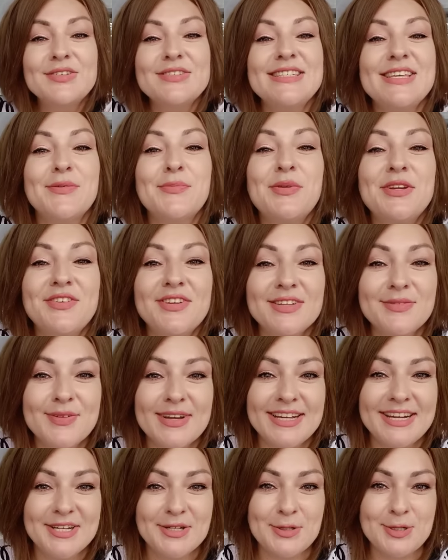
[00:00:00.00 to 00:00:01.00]
Всем привет,
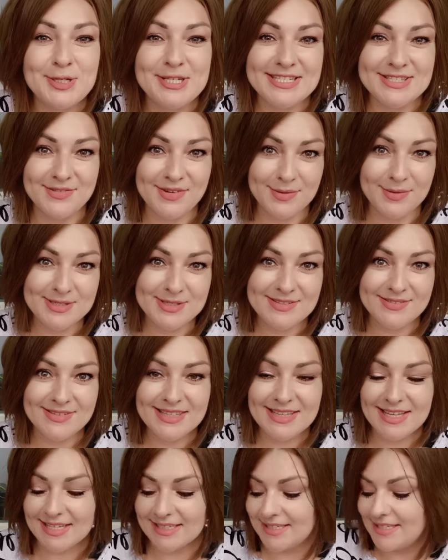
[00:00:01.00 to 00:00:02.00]
мои хорошие, с вами
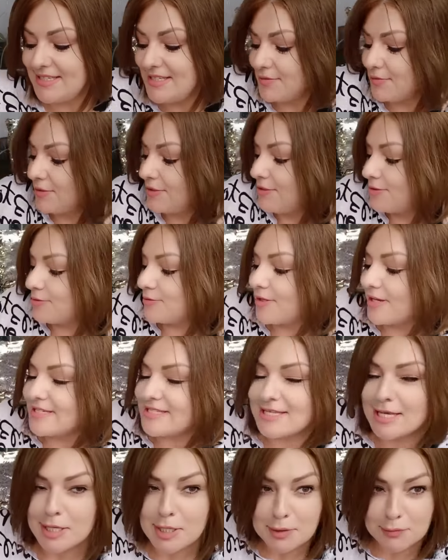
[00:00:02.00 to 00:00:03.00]
Светлана. И сегодня у
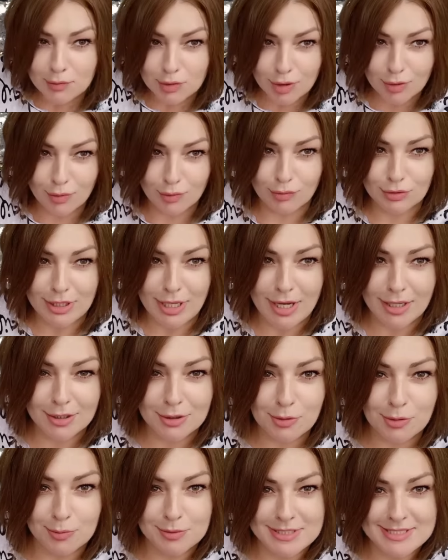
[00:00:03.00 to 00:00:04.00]
нас вот такой вот
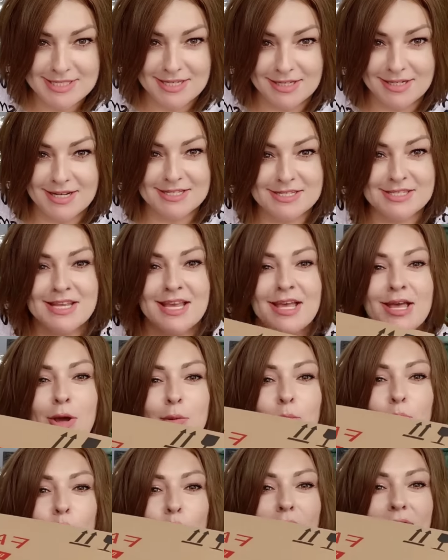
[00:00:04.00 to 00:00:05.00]
огромный заказ
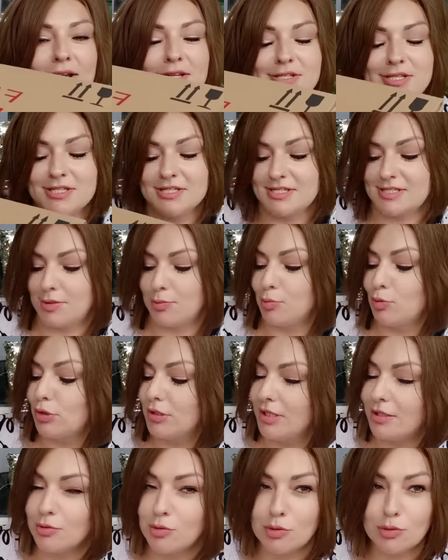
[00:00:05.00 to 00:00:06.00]
по 11
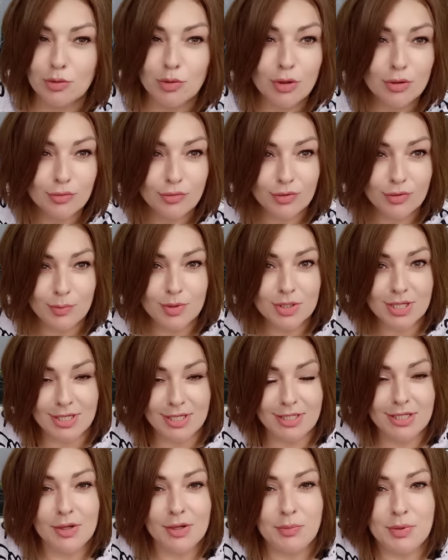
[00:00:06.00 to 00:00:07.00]
каталогу
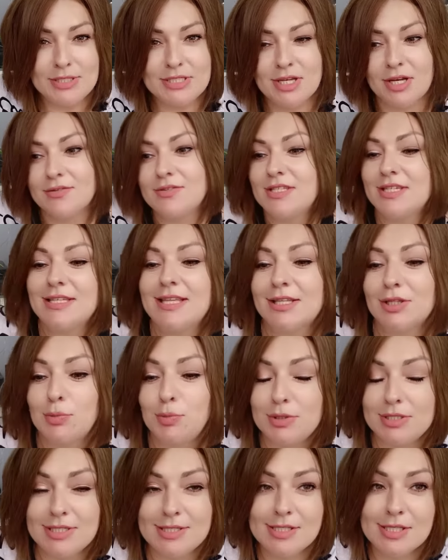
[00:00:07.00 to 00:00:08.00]
Фаберлик. Опять, как всегда, на
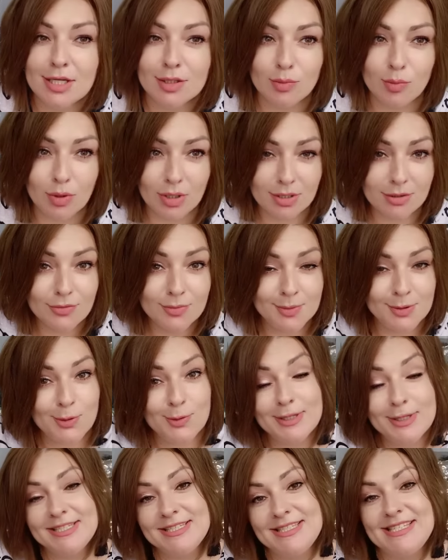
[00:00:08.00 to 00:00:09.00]
50 баллов,
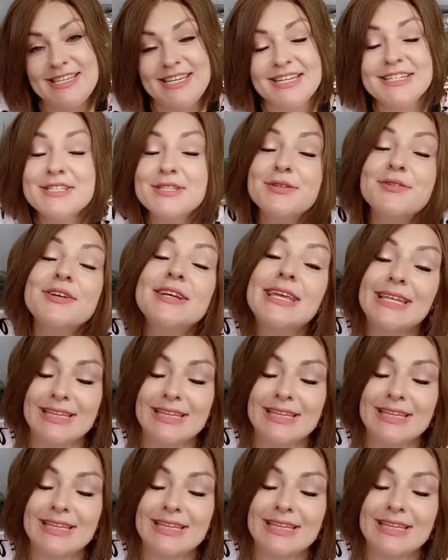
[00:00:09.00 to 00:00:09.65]
много интересного.